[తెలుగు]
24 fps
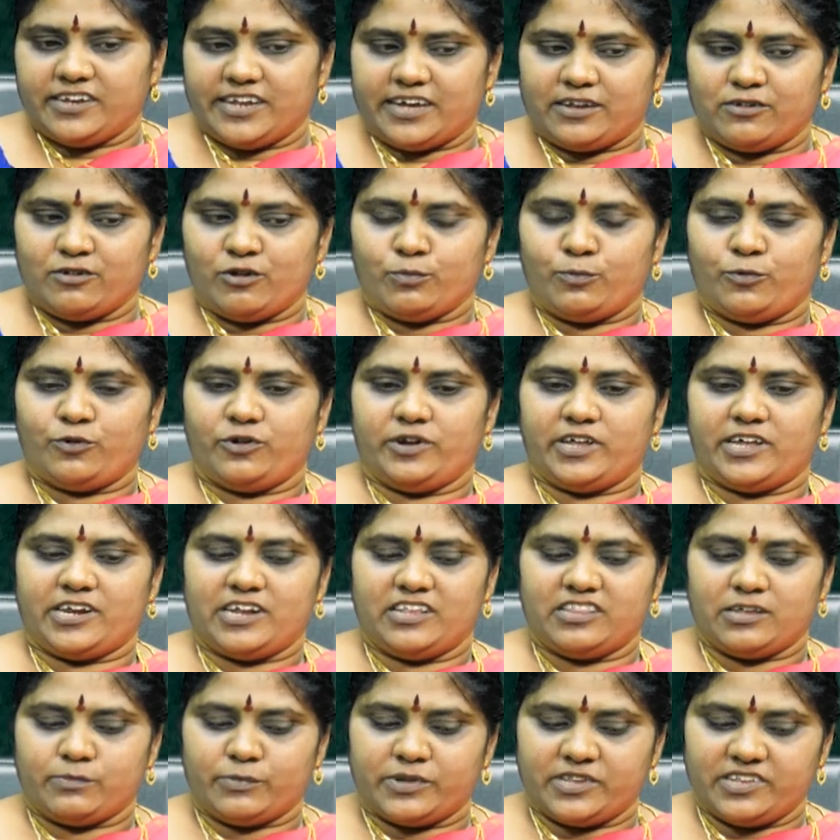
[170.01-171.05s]
జ్ఞానులు పుట్టారు
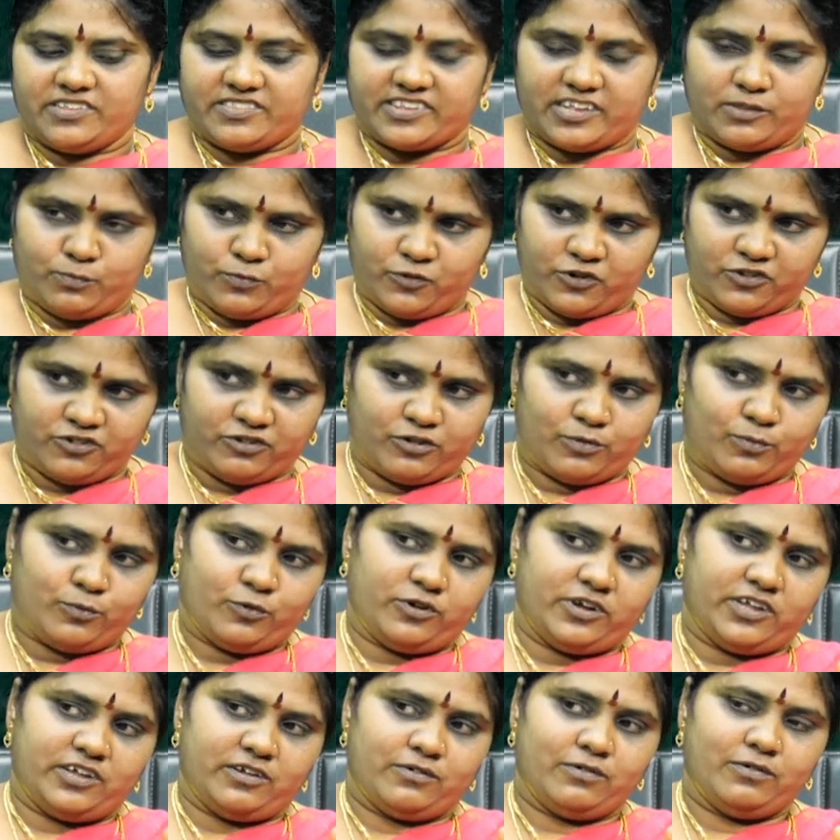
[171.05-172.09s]
ఎంతమంది సత్పురుషులు
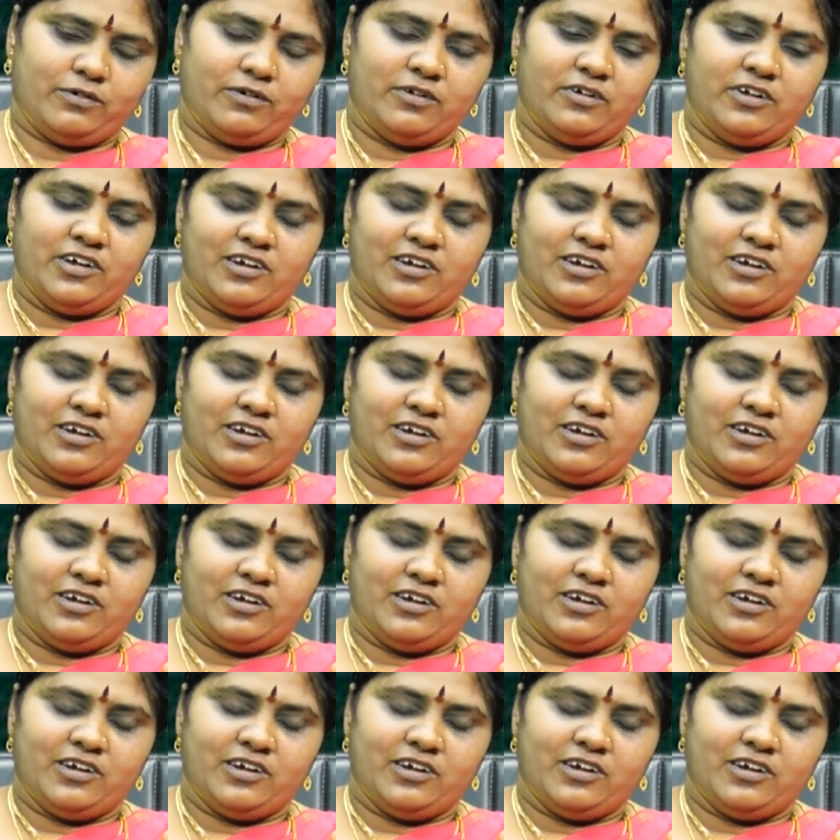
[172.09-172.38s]
పుట్టారో